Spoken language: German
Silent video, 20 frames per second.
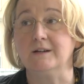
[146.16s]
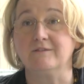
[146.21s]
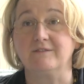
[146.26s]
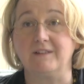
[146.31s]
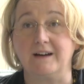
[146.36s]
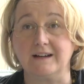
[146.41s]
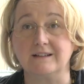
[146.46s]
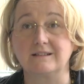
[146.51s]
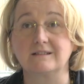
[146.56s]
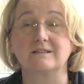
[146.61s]

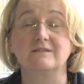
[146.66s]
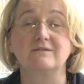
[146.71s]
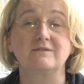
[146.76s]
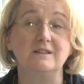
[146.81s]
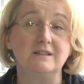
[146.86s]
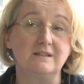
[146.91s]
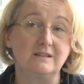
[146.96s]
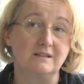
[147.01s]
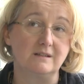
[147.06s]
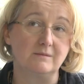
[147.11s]
Weitere
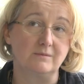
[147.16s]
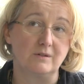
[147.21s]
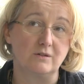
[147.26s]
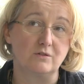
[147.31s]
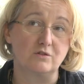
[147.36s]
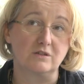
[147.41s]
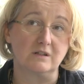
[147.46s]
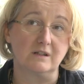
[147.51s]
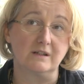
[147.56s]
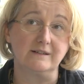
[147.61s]
wichtige
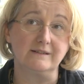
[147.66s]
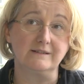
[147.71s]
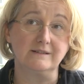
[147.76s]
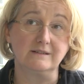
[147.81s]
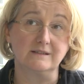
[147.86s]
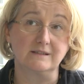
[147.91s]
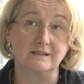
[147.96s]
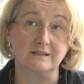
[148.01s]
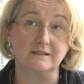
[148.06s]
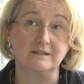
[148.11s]

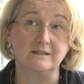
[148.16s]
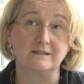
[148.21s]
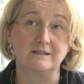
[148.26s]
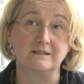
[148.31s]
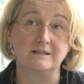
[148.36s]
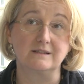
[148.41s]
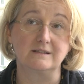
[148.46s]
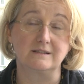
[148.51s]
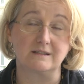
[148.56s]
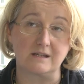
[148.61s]
Baustellen
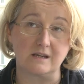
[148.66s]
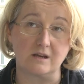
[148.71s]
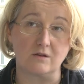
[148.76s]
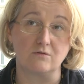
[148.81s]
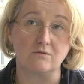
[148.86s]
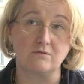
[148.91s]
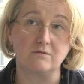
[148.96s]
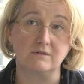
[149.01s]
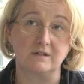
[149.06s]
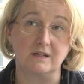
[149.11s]
sind die
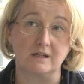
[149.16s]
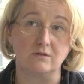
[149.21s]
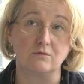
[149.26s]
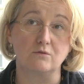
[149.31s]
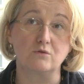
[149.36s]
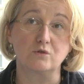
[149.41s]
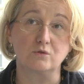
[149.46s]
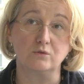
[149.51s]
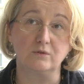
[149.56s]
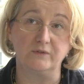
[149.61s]
Sicherung der
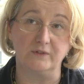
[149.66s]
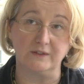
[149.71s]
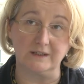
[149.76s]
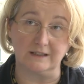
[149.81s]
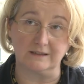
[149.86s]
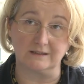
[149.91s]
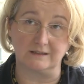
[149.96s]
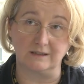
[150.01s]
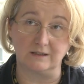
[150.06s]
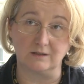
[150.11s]

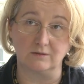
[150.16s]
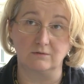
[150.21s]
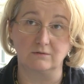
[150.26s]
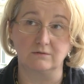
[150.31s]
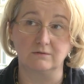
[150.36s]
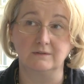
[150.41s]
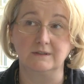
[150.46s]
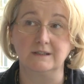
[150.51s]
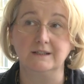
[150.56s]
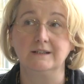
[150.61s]

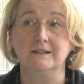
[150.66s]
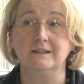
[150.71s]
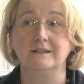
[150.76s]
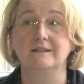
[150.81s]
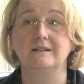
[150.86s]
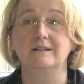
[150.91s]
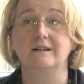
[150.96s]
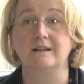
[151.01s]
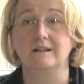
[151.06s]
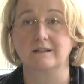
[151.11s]
Hochschulfinanzierung
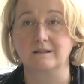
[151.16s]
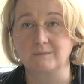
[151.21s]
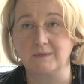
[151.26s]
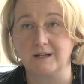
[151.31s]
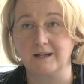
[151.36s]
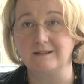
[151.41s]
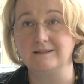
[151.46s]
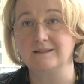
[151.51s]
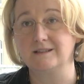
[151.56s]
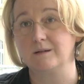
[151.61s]
in einer
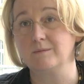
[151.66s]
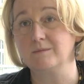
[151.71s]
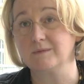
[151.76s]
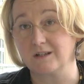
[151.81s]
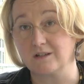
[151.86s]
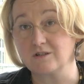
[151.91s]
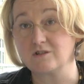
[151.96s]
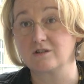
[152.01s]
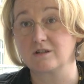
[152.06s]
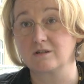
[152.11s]
gemeinsamen
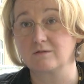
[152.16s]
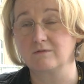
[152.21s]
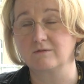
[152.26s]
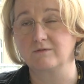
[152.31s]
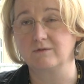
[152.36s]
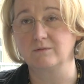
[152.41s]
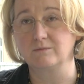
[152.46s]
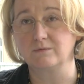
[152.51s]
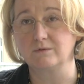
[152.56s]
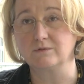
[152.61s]
Anstrengung
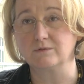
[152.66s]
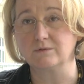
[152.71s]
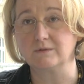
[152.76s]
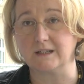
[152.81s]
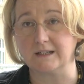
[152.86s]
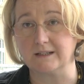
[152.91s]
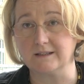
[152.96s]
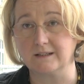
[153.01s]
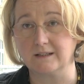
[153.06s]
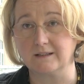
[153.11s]
von Bund und
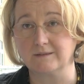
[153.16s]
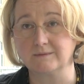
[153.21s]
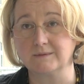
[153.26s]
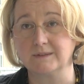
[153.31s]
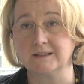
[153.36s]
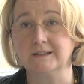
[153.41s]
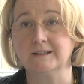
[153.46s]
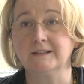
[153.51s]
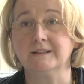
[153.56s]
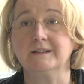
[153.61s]
Ländern,
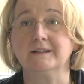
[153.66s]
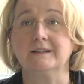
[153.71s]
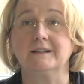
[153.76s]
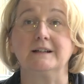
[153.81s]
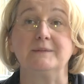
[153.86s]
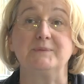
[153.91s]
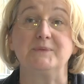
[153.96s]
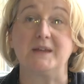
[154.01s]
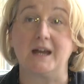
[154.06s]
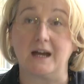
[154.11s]

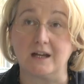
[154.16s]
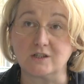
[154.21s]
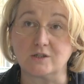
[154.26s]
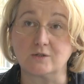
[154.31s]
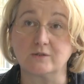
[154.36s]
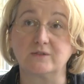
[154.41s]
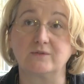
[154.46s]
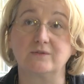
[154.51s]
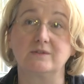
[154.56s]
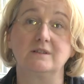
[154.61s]
die
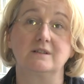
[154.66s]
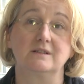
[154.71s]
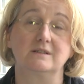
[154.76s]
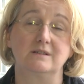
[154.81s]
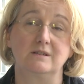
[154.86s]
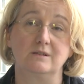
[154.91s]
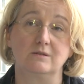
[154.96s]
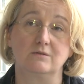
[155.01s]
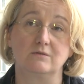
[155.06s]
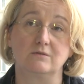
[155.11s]

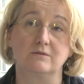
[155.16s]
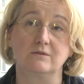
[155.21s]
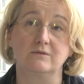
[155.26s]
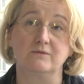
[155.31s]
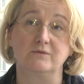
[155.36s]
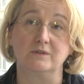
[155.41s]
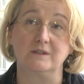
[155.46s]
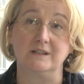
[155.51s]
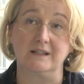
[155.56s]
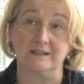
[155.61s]
Anschlussfinanzierung
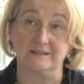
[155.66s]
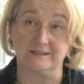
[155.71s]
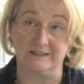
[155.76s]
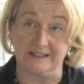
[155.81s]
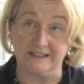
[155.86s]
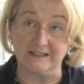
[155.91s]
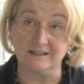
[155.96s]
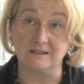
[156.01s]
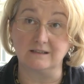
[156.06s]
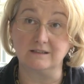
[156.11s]
für die
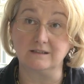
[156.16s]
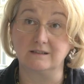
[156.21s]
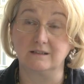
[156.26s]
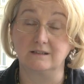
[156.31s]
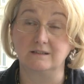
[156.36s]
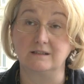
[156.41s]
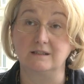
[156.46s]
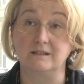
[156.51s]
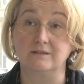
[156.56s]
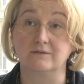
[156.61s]

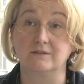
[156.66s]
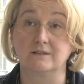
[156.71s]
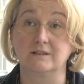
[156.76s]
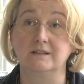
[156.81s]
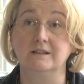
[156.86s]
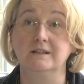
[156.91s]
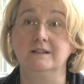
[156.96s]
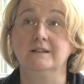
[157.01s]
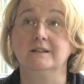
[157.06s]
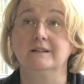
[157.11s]

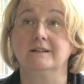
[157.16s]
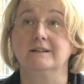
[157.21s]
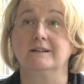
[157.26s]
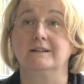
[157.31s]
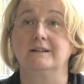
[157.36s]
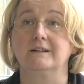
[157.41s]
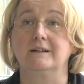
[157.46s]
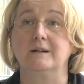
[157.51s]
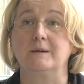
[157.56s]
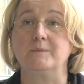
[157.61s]
Exzellenzinitiative,
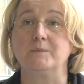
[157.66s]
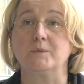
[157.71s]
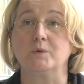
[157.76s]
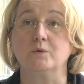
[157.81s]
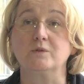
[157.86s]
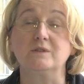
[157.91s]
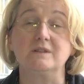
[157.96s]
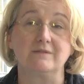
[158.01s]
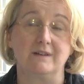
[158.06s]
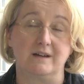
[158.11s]
ähm,
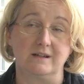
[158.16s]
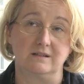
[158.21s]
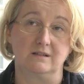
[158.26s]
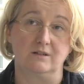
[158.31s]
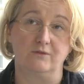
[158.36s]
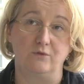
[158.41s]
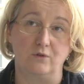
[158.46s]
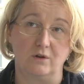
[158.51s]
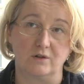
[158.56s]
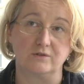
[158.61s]
und die
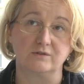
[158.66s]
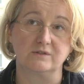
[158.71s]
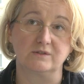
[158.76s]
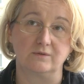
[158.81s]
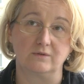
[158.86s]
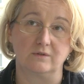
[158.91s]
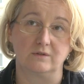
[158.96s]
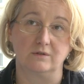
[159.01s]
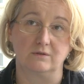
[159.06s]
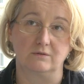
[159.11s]
weitere
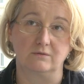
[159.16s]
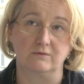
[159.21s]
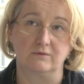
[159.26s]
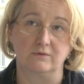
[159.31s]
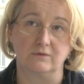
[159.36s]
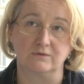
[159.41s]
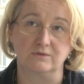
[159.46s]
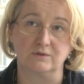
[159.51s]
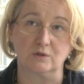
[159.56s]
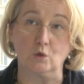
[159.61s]
Forschungsförderung
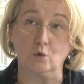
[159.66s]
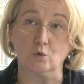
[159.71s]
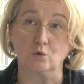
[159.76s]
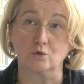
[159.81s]
für unsere